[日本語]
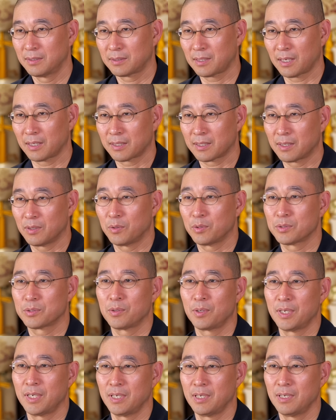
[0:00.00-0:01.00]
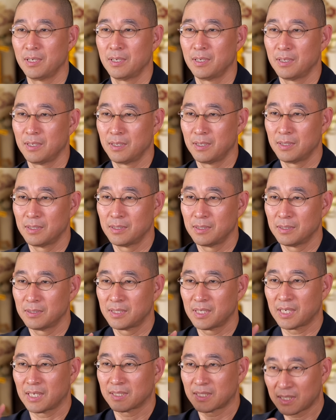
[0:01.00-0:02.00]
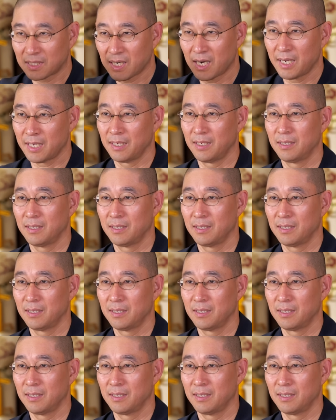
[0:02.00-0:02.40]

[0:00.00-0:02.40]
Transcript: 体が細い背が高